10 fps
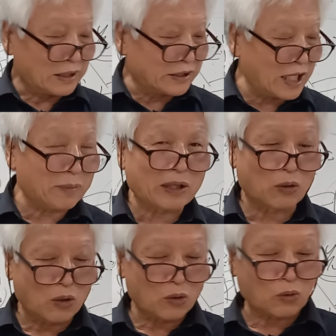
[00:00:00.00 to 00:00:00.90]
그게
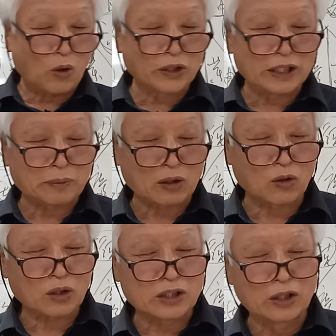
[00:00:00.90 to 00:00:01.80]
바로, 공이
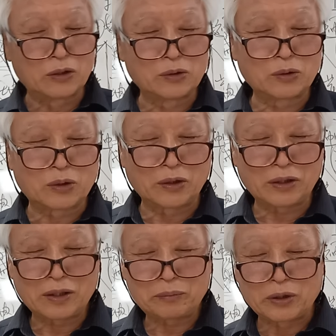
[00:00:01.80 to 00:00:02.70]
바로
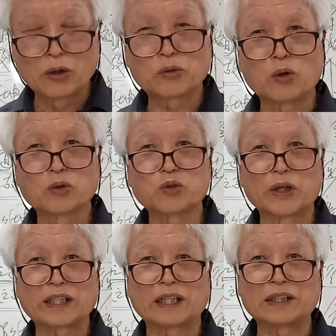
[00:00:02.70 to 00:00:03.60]
건곤 변통
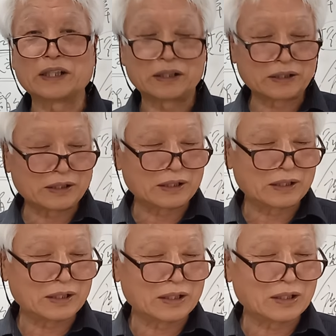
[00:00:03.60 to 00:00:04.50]
속에 있다는 거야.
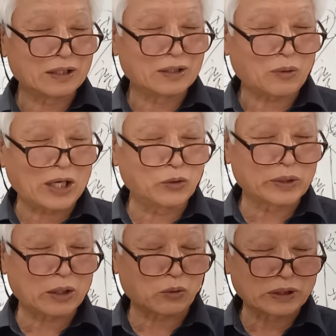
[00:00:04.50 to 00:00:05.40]

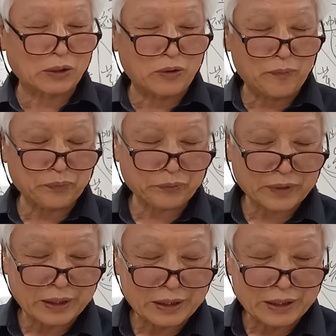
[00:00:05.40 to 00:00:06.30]
화육의 공야오.
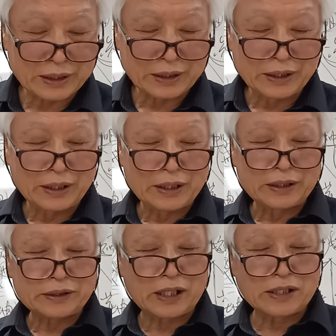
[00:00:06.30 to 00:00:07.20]

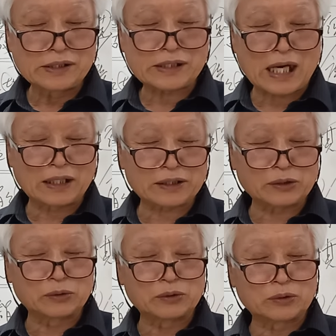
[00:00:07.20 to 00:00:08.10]
현상
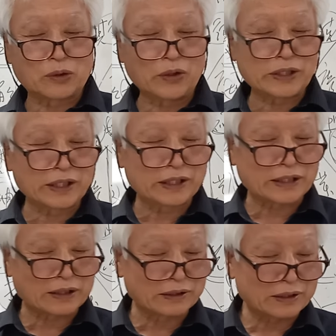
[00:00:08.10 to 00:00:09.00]
띄우고
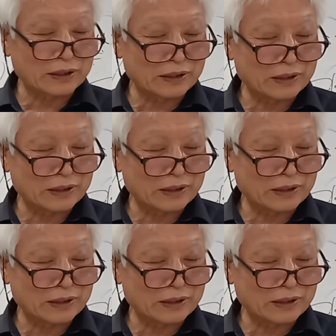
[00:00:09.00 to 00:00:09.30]
현기자는